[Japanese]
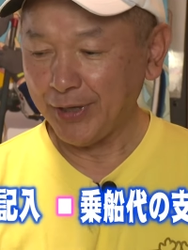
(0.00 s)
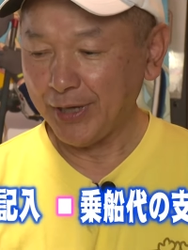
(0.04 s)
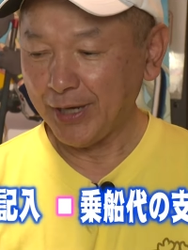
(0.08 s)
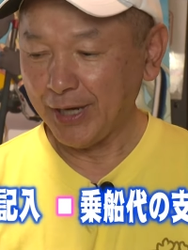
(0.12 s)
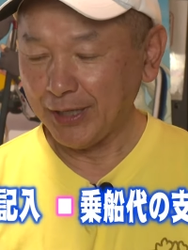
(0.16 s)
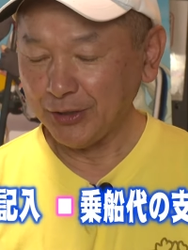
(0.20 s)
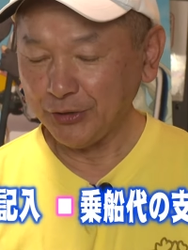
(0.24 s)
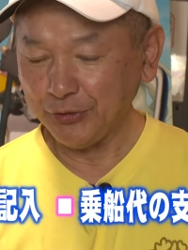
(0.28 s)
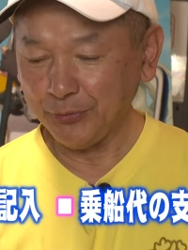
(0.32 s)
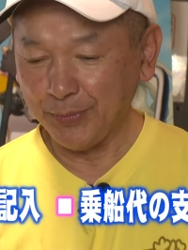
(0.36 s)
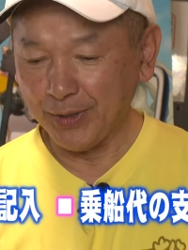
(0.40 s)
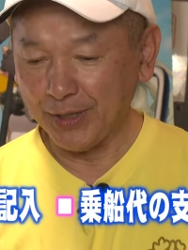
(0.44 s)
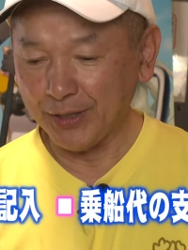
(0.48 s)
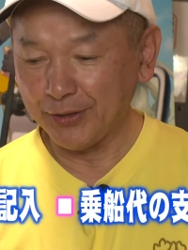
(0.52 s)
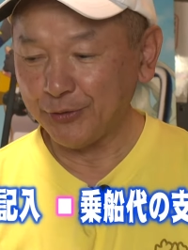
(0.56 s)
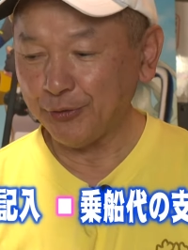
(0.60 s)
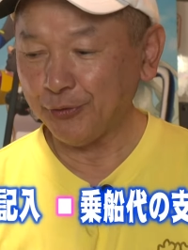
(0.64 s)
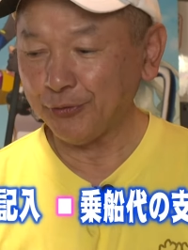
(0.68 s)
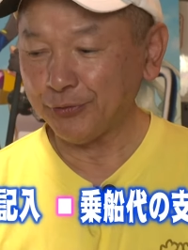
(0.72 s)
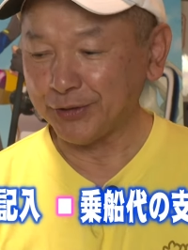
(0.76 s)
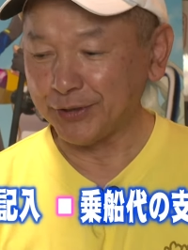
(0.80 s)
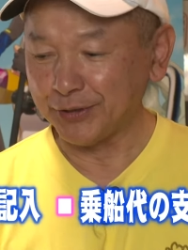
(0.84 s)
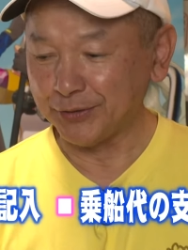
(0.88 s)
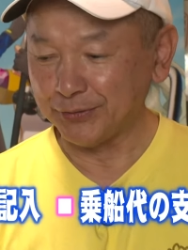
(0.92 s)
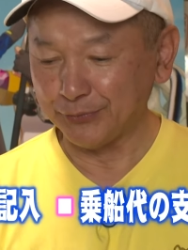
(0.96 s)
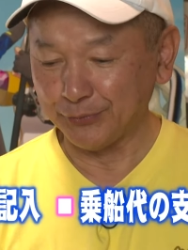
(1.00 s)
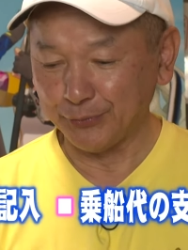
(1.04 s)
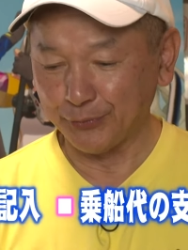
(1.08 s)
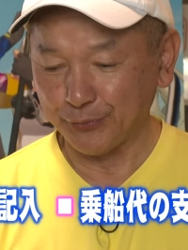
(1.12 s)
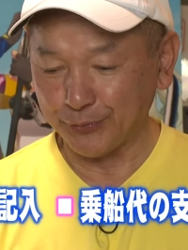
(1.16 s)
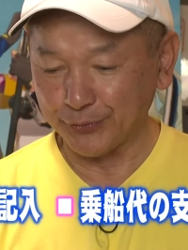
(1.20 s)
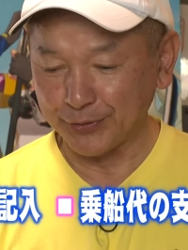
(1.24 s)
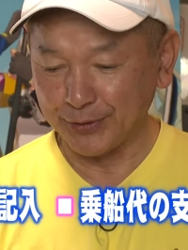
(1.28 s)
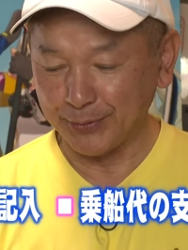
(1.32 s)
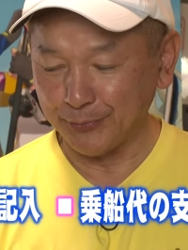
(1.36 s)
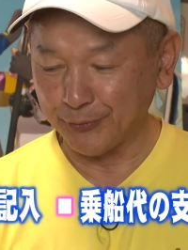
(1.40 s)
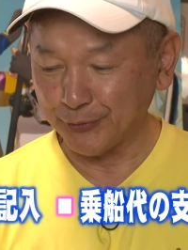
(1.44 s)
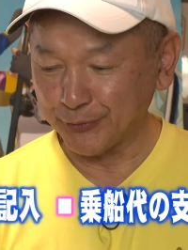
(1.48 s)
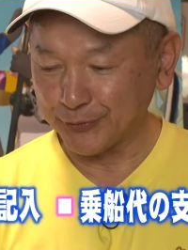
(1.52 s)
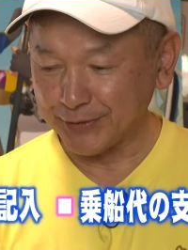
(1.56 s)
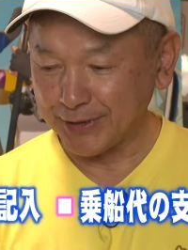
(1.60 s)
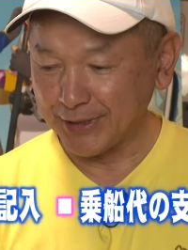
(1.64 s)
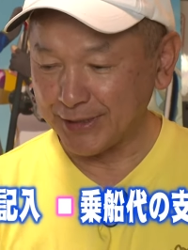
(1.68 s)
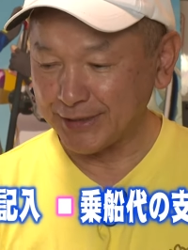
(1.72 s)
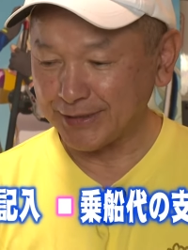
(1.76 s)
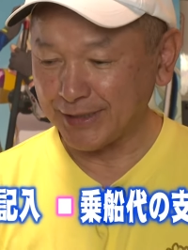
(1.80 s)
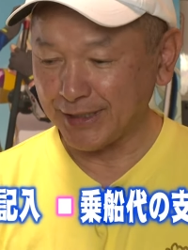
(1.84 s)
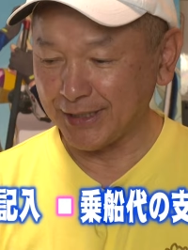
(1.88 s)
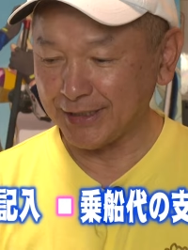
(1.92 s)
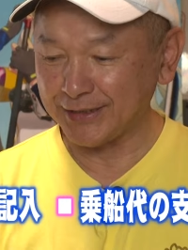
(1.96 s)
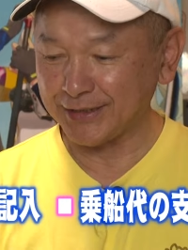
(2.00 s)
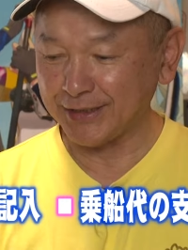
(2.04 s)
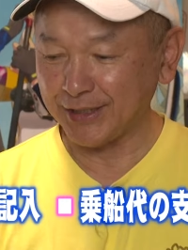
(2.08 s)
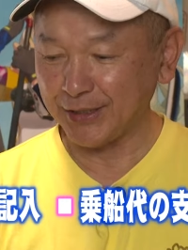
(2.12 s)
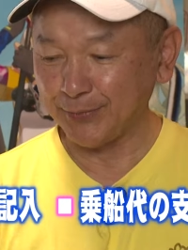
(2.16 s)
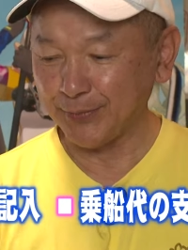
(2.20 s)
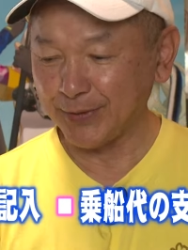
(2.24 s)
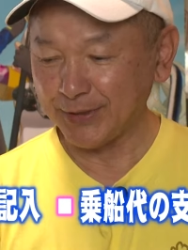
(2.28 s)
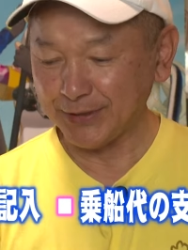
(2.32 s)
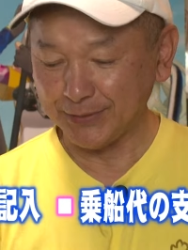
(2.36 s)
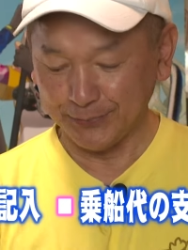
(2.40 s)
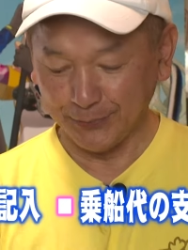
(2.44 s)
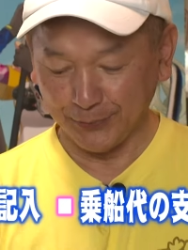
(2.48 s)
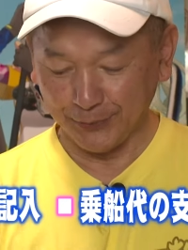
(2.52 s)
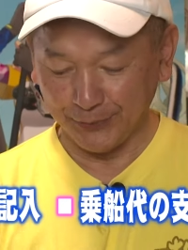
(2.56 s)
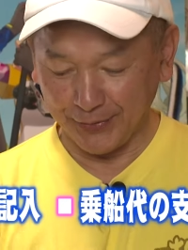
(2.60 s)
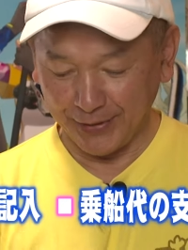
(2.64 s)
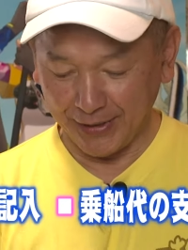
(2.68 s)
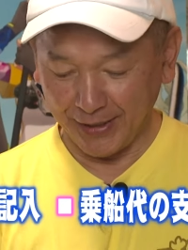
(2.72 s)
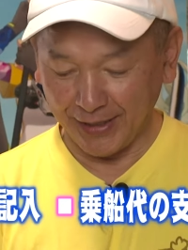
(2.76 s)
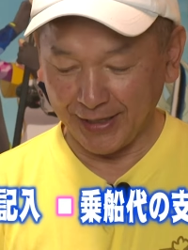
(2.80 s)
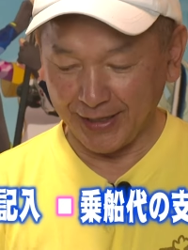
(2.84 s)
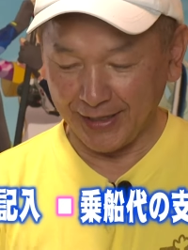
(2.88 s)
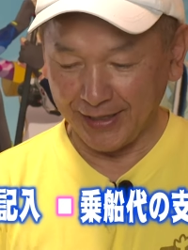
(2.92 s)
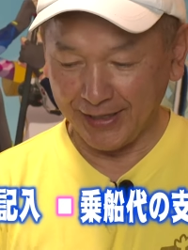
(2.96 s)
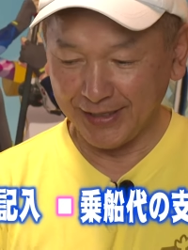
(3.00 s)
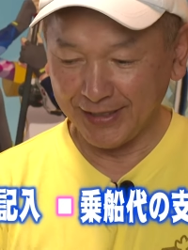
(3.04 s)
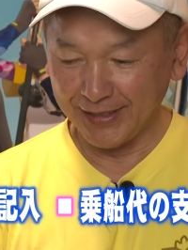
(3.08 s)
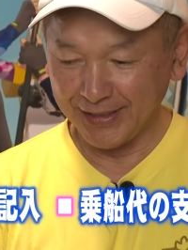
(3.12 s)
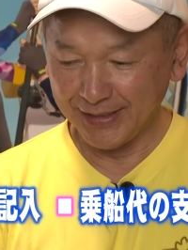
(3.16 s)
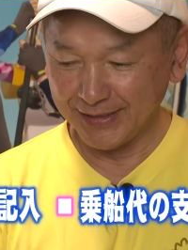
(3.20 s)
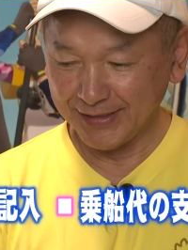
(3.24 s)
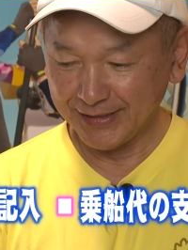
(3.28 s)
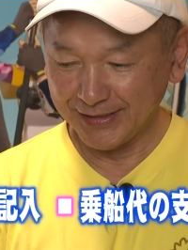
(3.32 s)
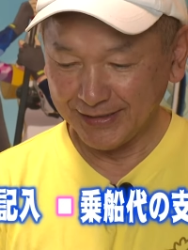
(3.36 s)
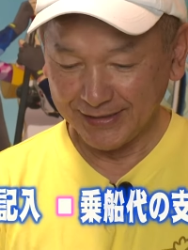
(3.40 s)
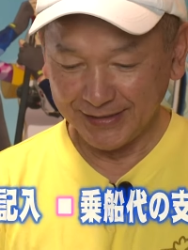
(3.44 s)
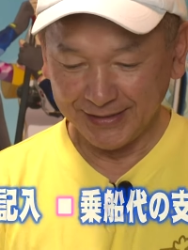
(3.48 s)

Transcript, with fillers: はい、あとまあ料金をここでもう精算しちゃいますもんで、はい